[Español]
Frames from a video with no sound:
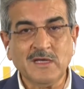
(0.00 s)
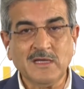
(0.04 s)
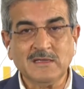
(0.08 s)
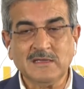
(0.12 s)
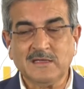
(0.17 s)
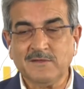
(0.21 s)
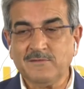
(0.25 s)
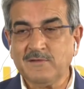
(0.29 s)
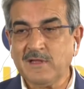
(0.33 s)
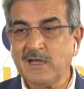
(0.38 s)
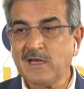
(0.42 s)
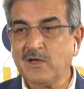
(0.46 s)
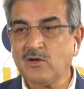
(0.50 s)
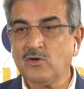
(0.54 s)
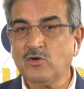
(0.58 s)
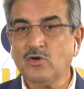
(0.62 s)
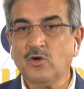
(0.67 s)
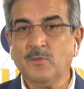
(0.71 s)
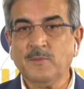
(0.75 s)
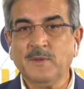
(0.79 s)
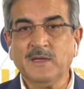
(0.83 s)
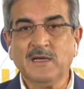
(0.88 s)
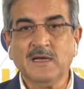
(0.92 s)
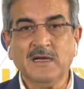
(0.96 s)
actividad
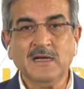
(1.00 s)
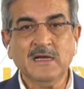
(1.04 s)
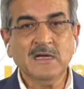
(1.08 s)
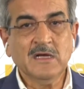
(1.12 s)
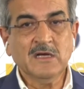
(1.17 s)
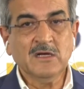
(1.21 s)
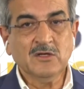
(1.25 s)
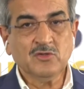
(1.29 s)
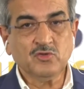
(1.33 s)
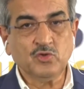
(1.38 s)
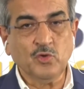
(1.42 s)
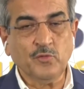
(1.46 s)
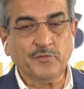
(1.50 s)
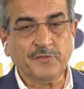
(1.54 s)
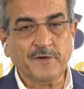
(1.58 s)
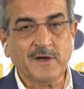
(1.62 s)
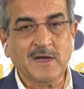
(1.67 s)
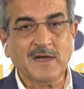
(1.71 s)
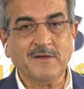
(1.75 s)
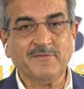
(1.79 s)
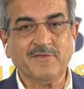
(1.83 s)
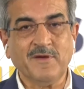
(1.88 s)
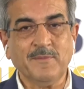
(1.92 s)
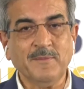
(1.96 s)
económica sufren
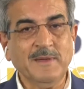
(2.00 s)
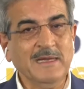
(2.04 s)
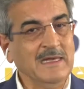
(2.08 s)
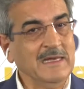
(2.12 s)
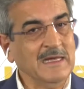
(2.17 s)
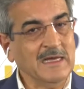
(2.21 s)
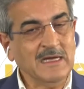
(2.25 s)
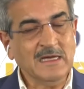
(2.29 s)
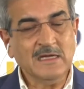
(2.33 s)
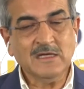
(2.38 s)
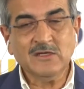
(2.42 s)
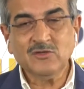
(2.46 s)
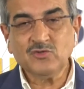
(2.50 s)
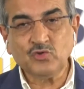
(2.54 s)
las familias,